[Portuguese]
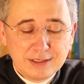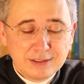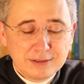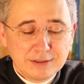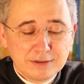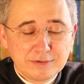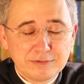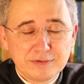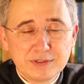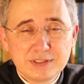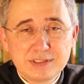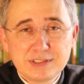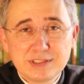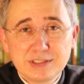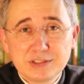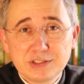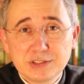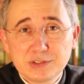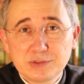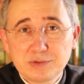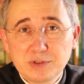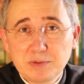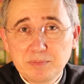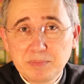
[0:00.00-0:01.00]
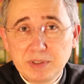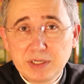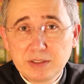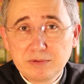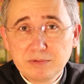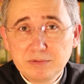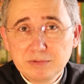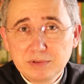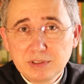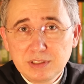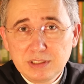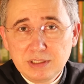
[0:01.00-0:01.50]
que talvez seja a sua
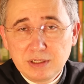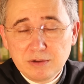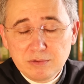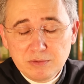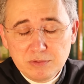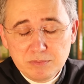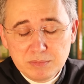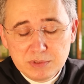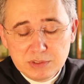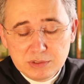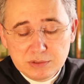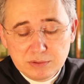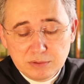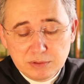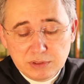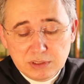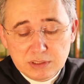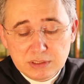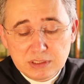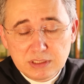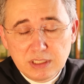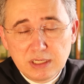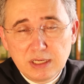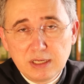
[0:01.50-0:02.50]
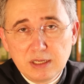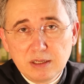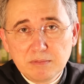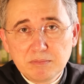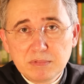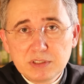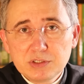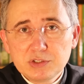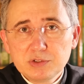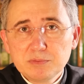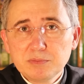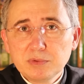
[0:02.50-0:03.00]
pergunta e algumas outras.
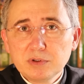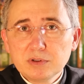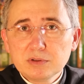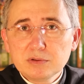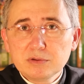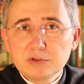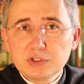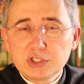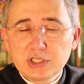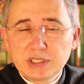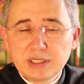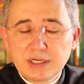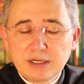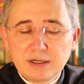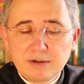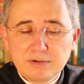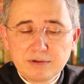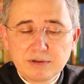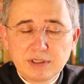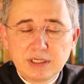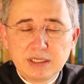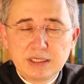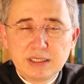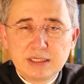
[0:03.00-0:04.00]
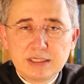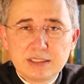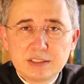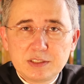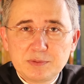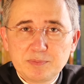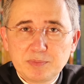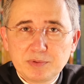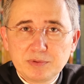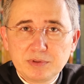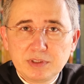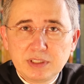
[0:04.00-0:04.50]
Mas de um modo geral, eu queria
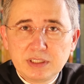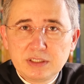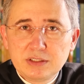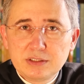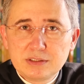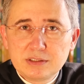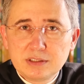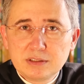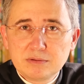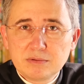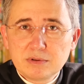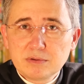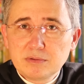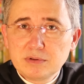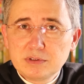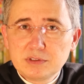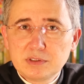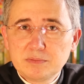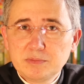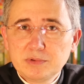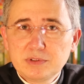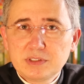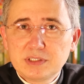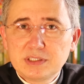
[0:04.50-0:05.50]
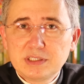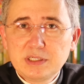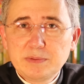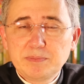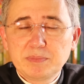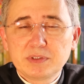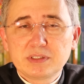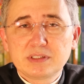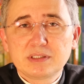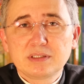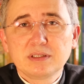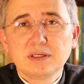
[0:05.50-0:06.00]
responder dizendo uma coisa muito
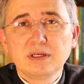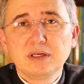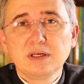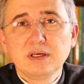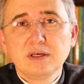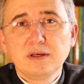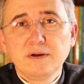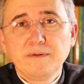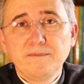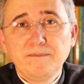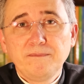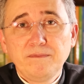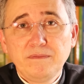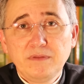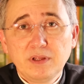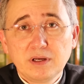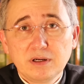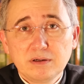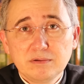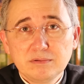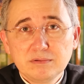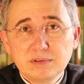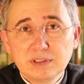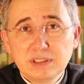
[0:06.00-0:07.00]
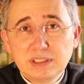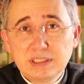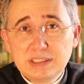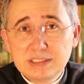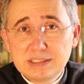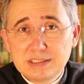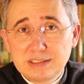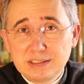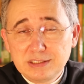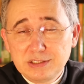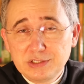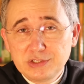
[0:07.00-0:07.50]
simples. Não
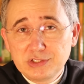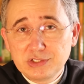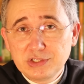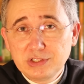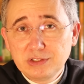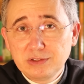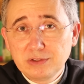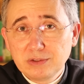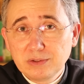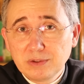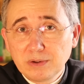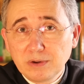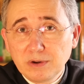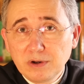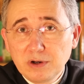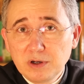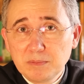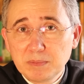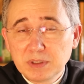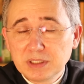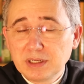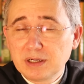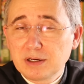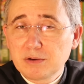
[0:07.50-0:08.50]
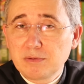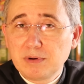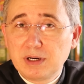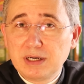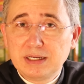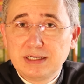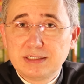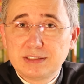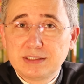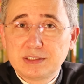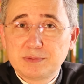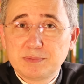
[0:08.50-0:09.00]
existe norma na
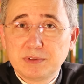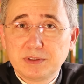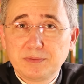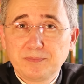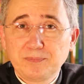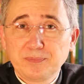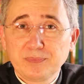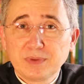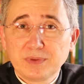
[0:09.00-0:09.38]
quaresma.